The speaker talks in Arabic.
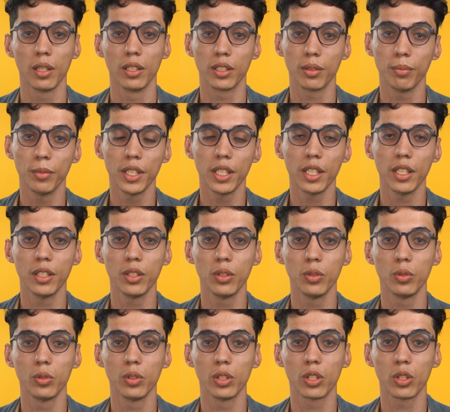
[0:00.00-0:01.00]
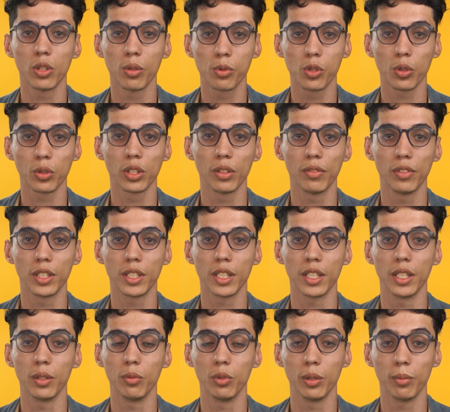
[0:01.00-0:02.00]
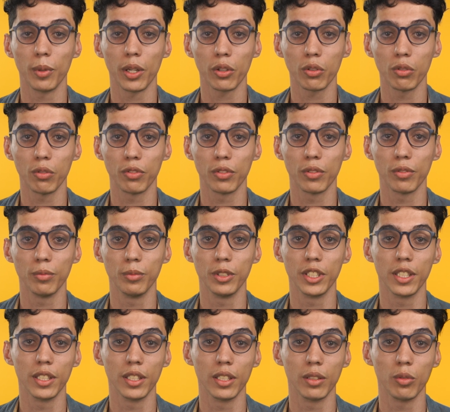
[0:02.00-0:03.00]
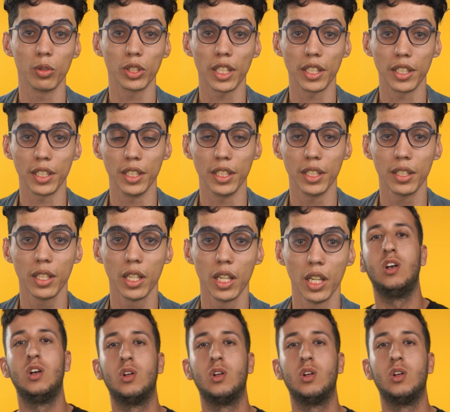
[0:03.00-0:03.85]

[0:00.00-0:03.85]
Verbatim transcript: نتمنى انه الكلوب سونتيفيك تاعنا اللي معروف من وطنيا